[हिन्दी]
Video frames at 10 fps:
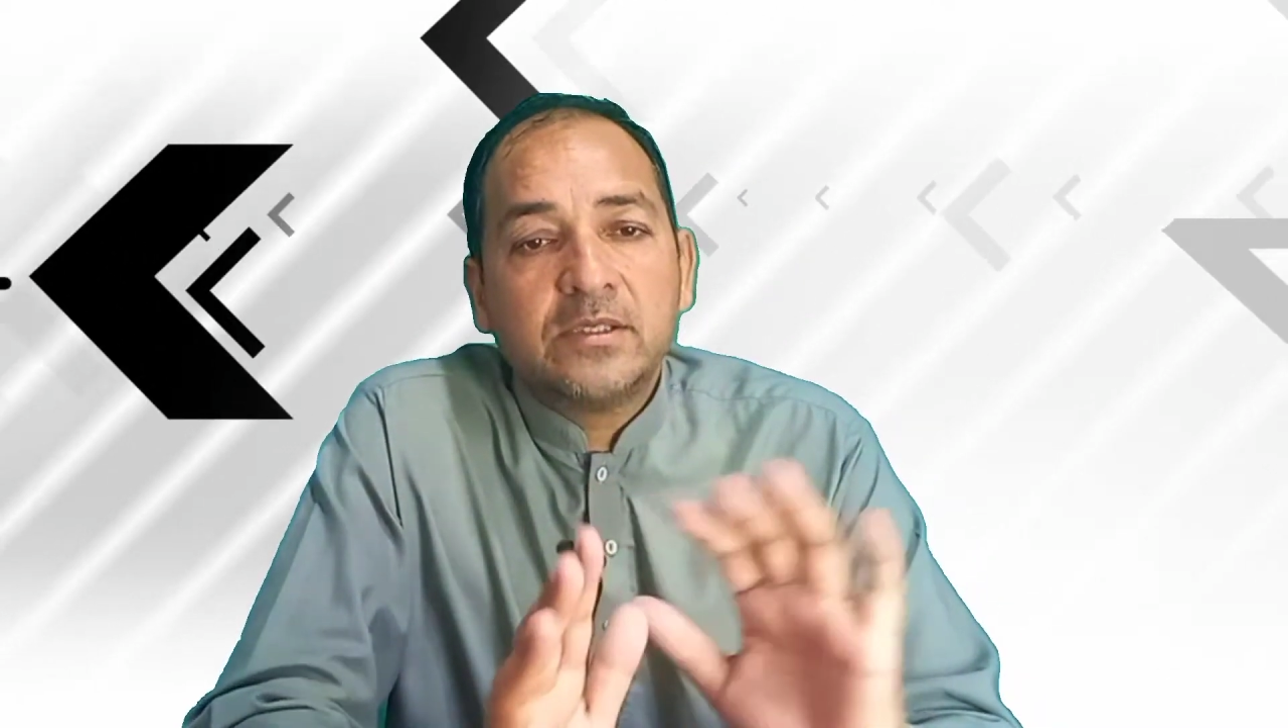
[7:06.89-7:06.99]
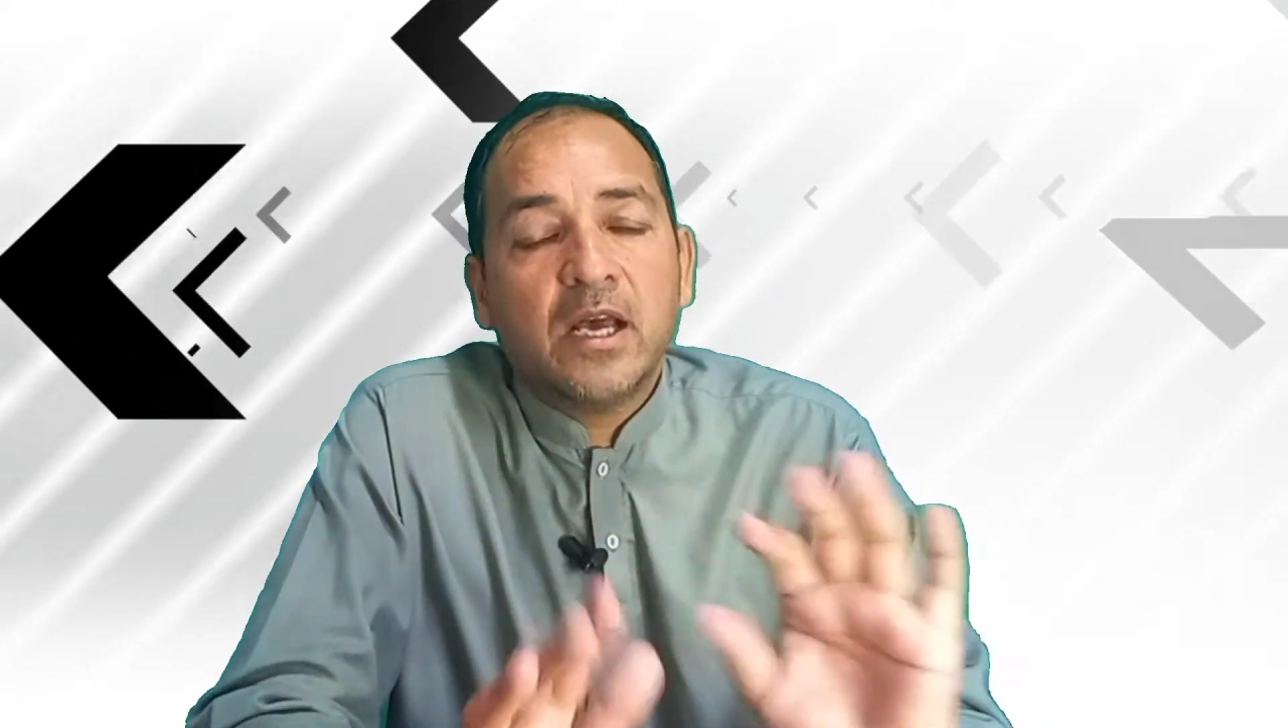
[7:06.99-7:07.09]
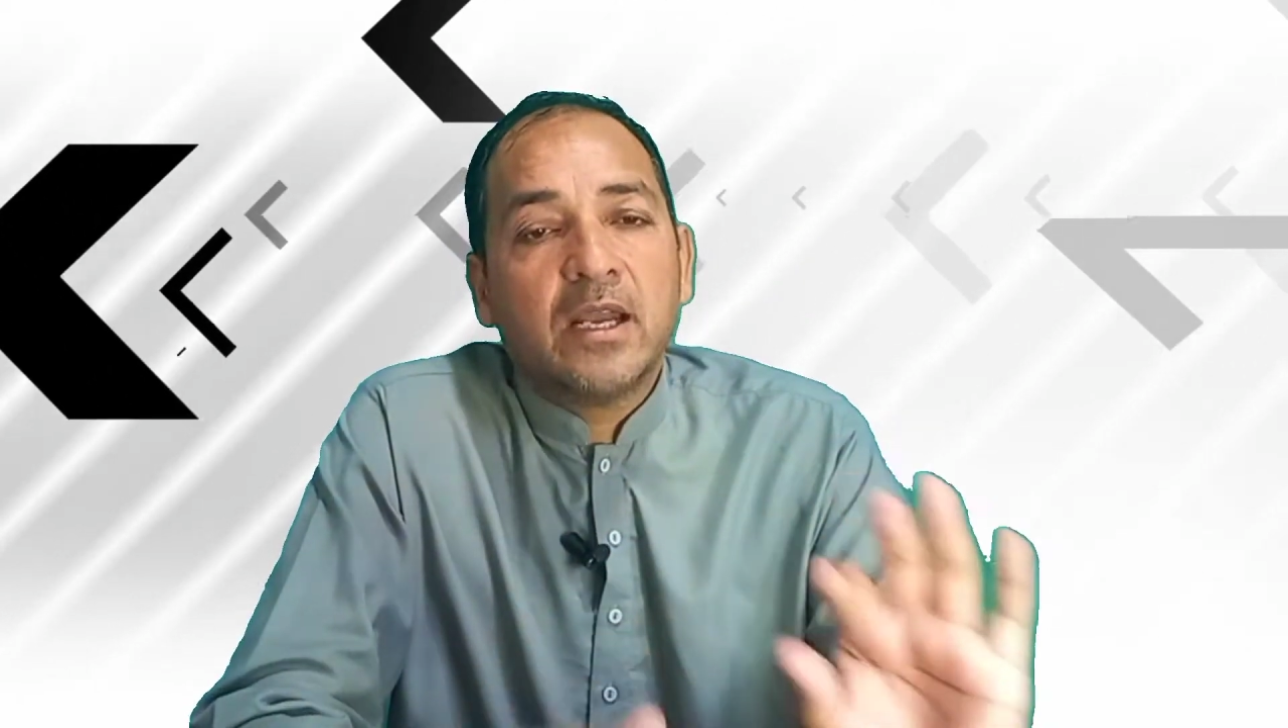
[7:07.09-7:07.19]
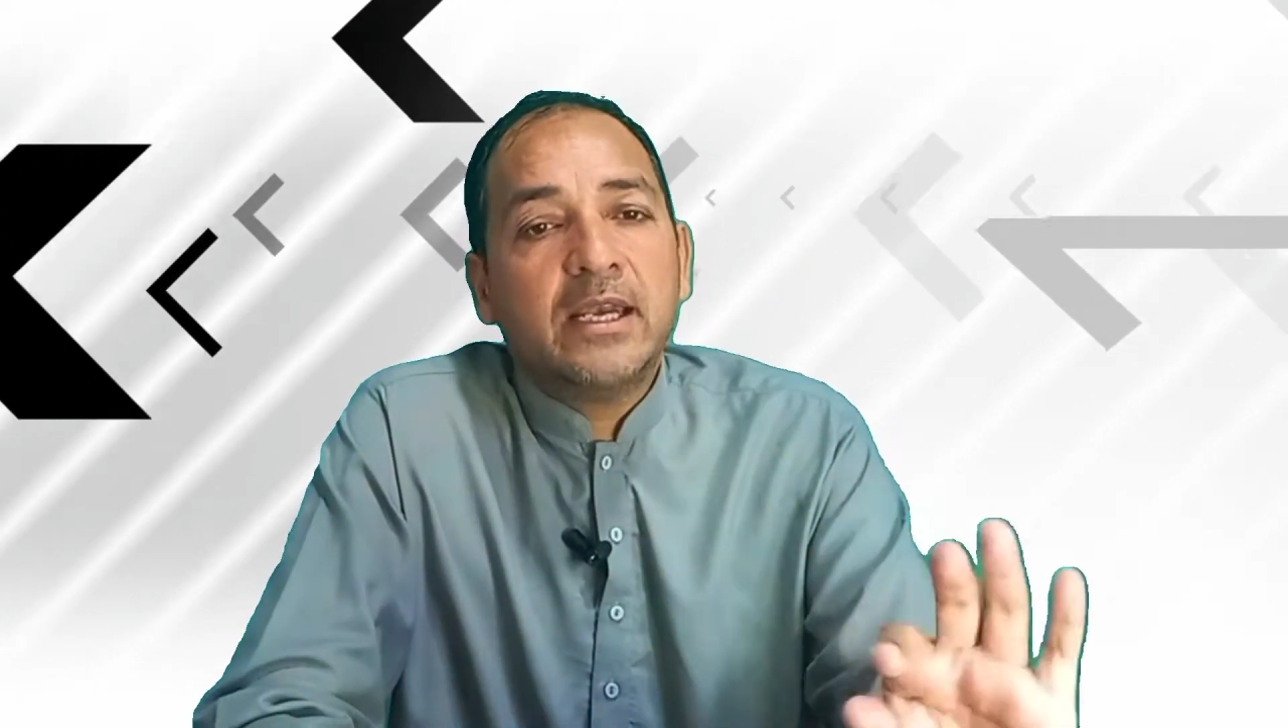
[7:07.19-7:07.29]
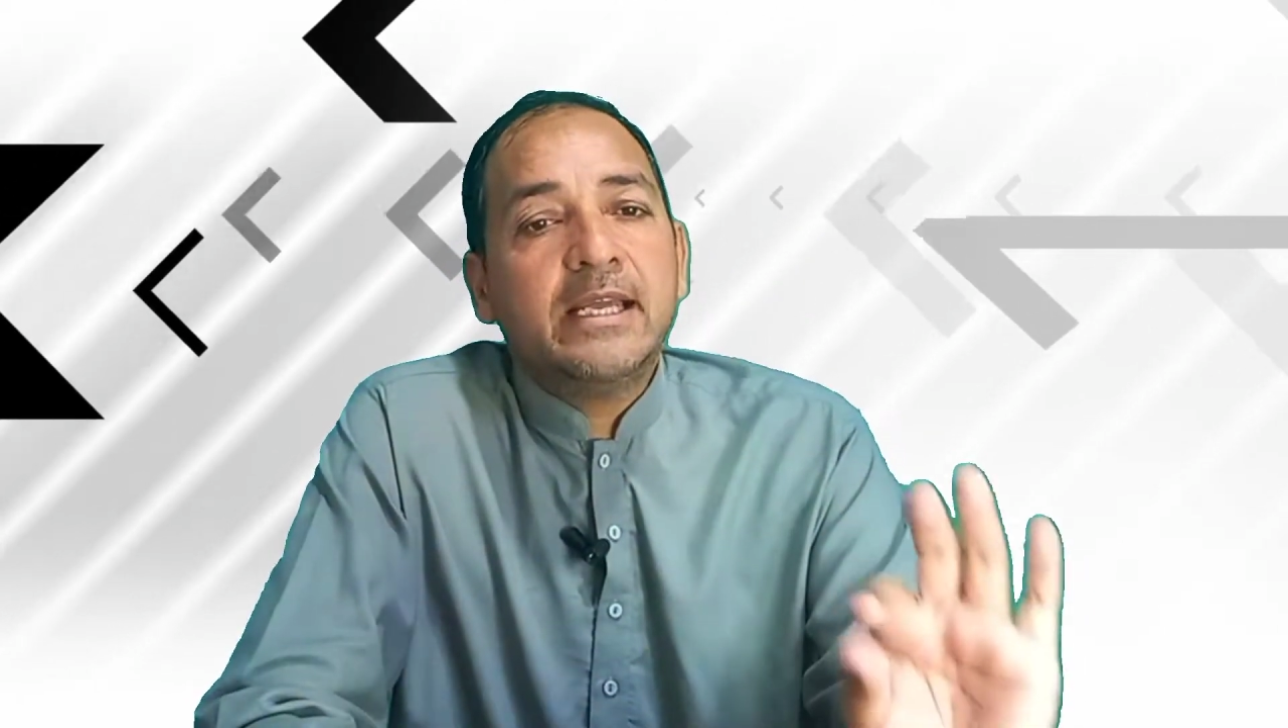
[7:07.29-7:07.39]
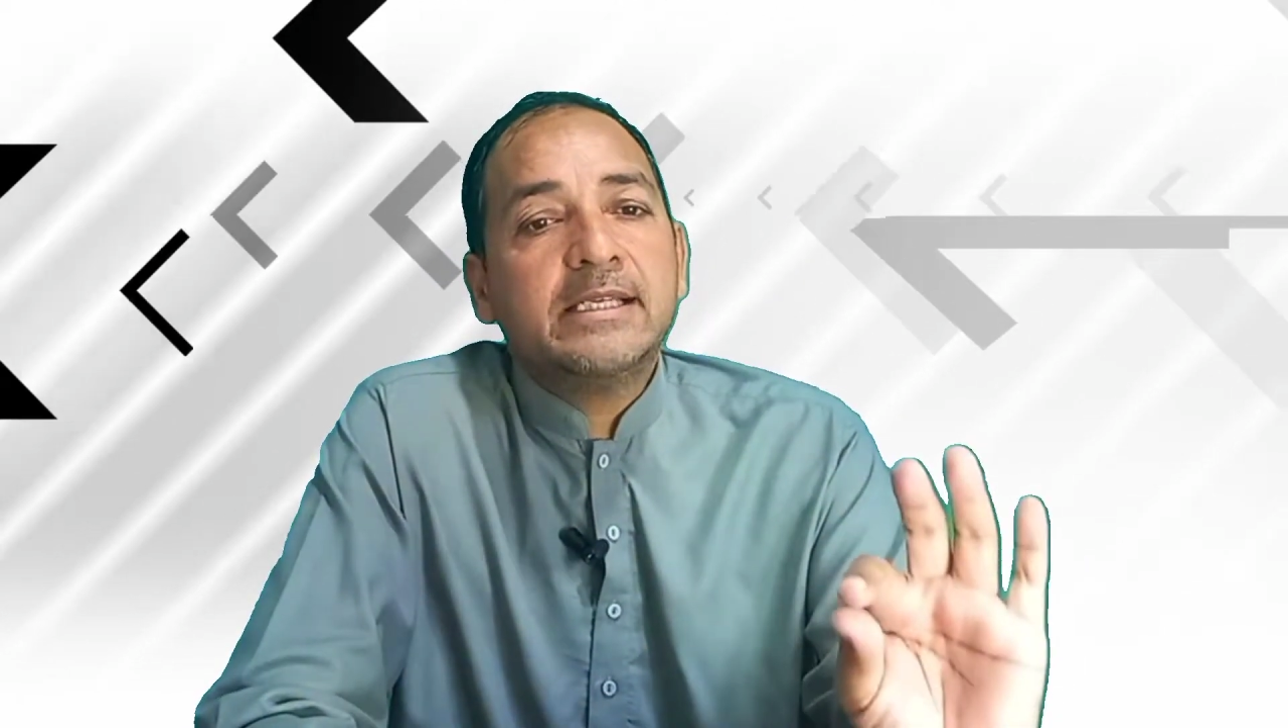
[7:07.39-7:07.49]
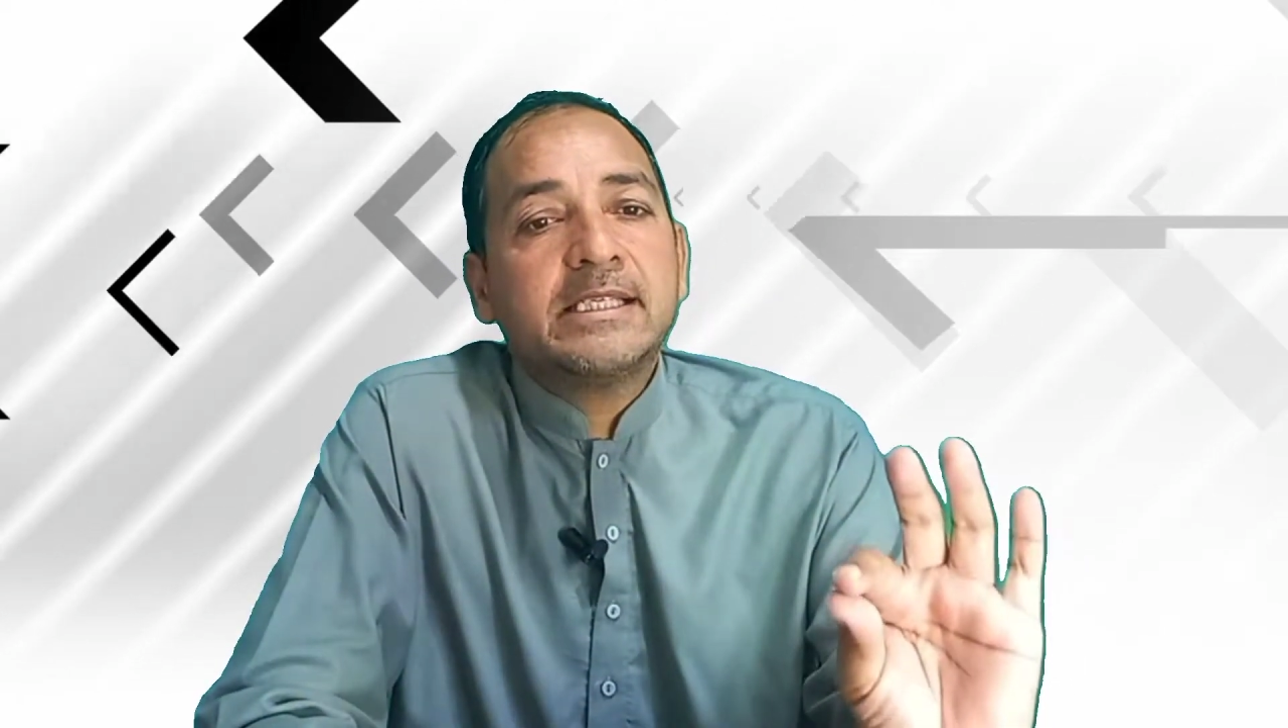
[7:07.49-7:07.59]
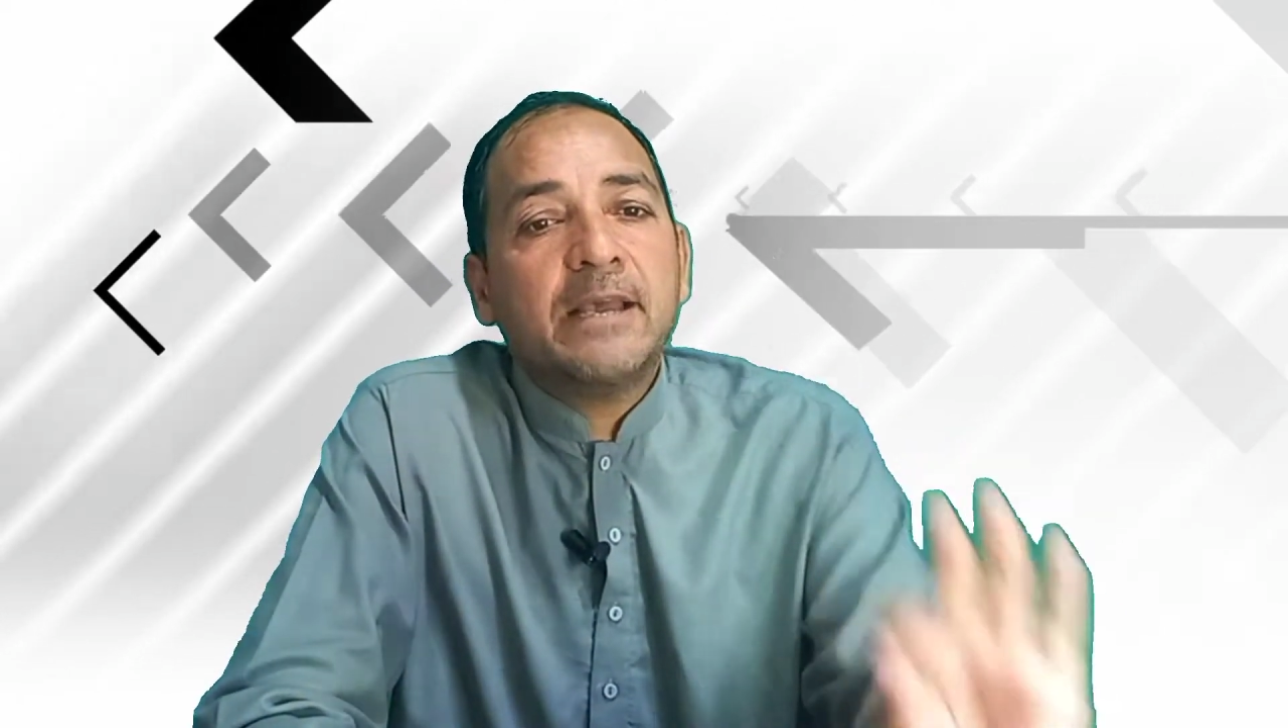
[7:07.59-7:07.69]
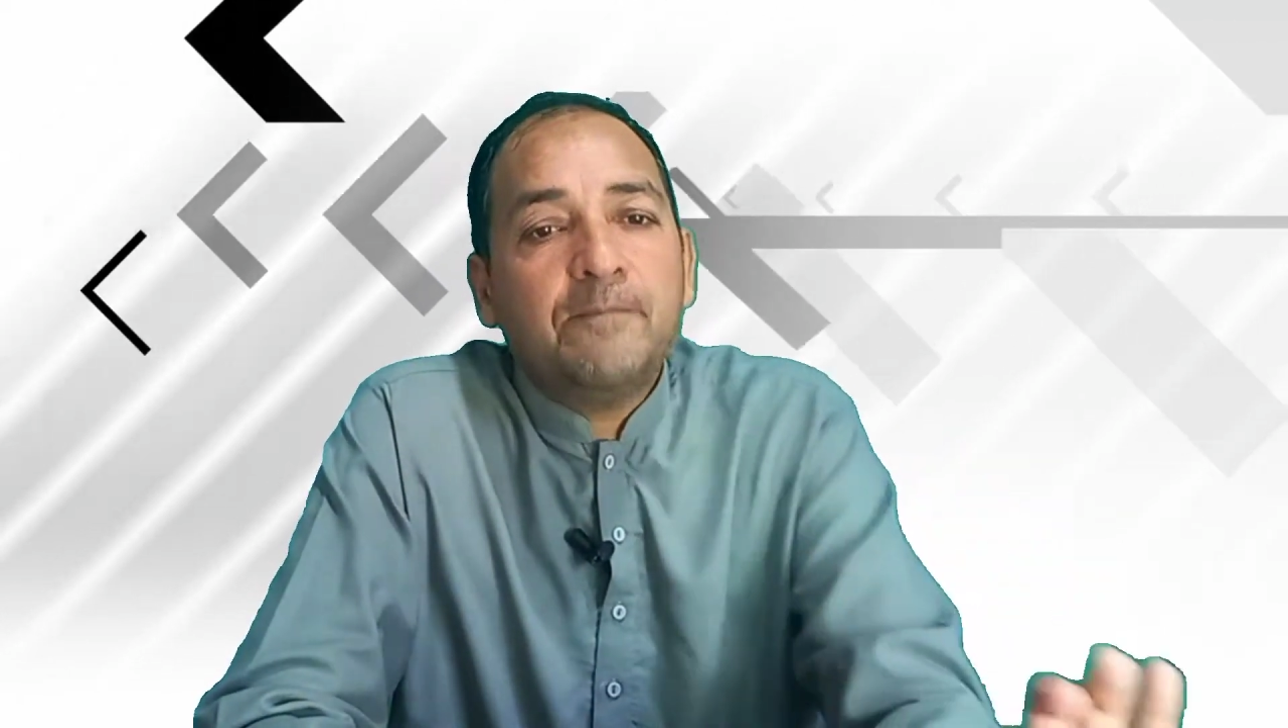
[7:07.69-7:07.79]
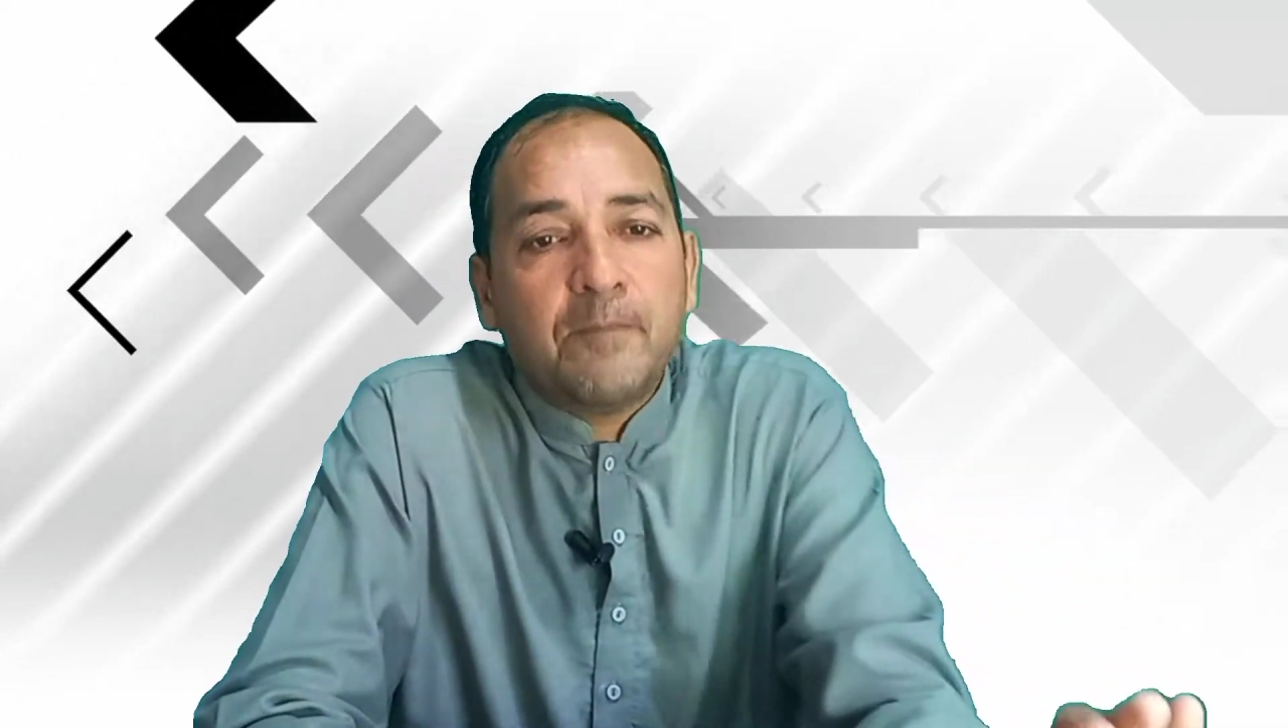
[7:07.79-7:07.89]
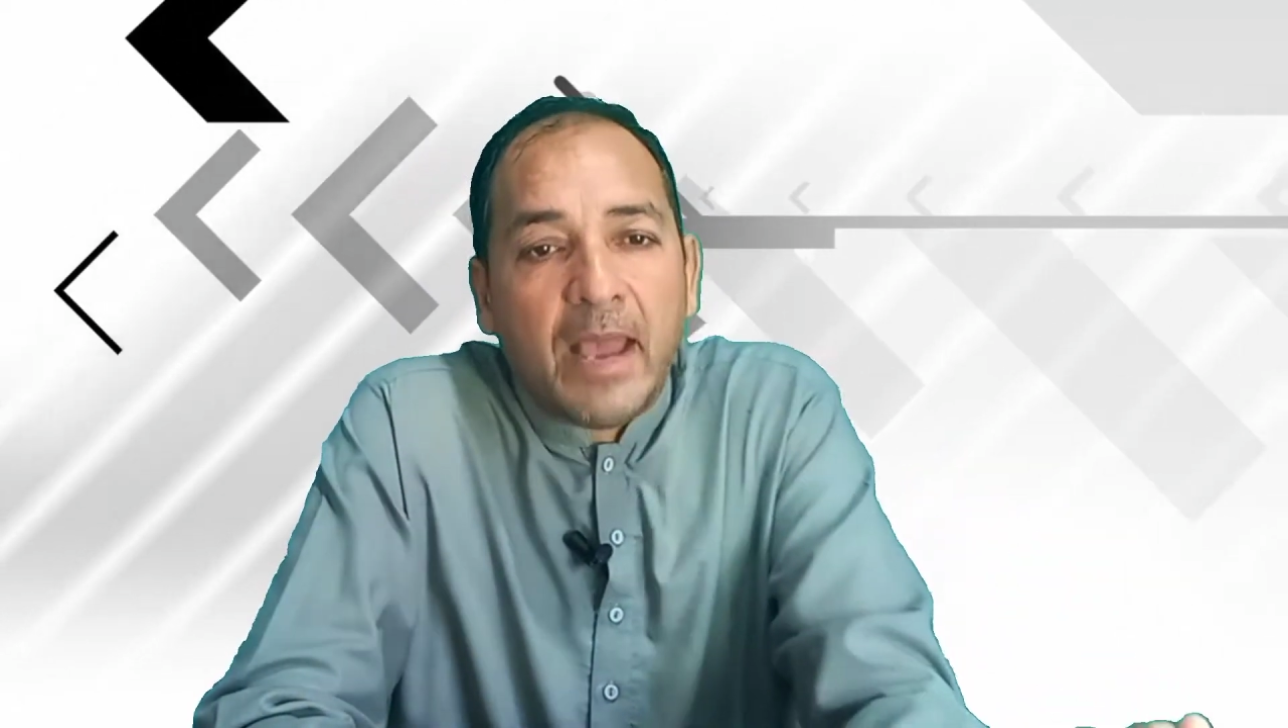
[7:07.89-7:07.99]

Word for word: जाने से